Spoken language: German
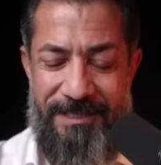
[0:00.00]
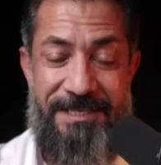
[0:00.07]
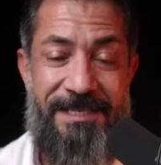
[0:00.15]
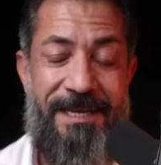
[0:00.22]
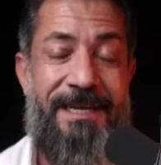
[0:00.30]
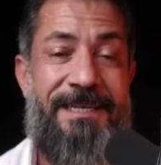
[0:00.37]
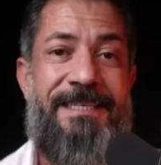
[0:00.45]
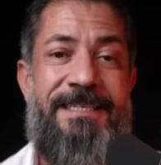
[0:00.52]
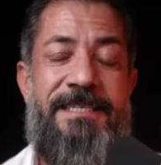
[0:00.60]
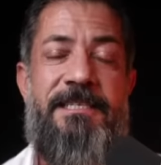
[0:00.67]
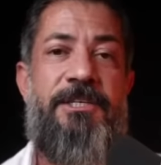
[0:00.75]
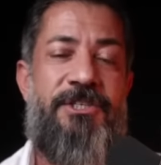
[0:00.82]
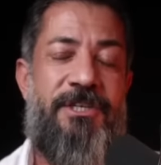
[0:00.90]
Ich sehe eine
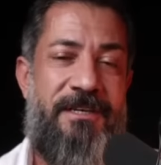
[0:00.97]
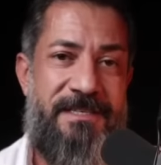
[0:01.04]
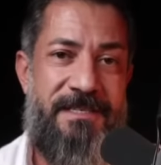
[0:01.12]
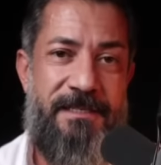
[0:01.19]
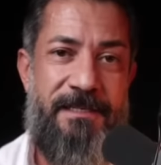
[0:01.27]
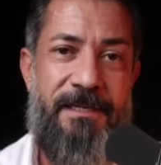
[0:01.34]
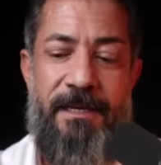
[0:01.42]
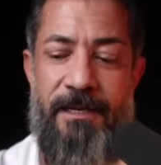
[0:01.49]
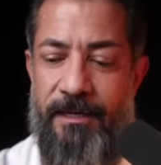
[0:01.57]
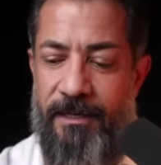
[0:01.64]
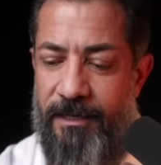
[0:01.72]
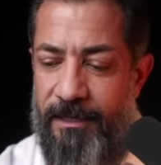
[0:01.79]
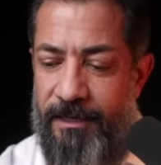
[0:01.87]
riesige Chance,
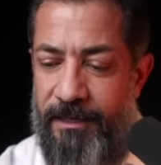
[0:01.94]
äh,